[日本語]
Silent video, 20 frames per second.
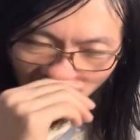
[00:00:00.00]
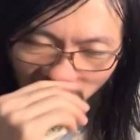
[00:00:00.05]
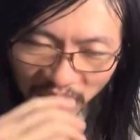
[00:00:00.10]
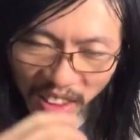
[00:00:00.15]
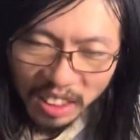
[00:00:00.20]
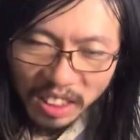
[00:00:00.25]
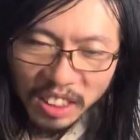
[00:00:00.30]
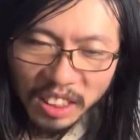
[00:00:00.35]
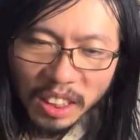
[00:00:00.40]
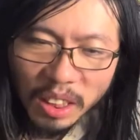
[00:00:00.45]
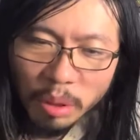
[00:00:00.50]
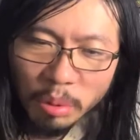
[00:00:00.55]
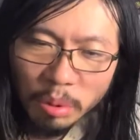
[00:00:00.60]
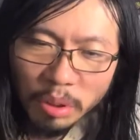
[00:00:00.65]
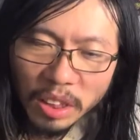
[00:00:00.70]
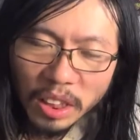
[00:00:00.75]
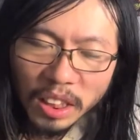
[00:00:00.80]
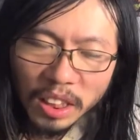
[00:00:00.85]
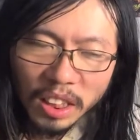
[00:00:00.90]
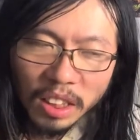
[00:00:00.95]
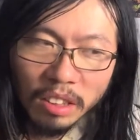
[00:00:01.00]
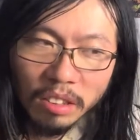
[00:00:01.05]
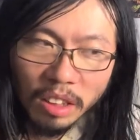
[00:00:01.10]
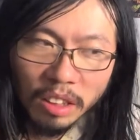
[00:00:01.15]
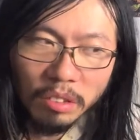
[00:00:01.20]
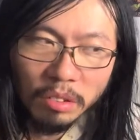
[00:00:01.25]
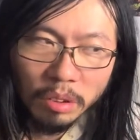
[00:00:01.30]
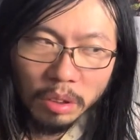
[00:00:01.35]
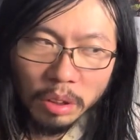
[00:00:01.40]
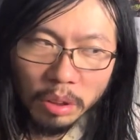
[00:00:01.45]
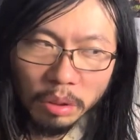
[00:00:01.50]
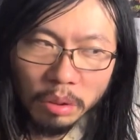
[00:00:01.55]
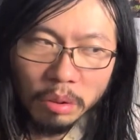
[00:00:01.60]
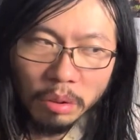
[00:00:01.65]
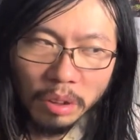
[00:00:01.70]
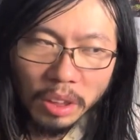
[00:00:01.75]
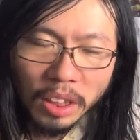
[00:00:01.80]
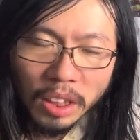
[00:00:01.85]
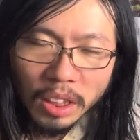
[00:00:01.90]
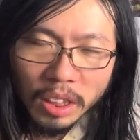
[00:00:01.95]
なんか自然と追いかけたくなるっていう
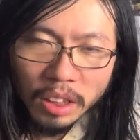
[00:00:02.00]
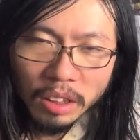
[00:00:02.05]
ような、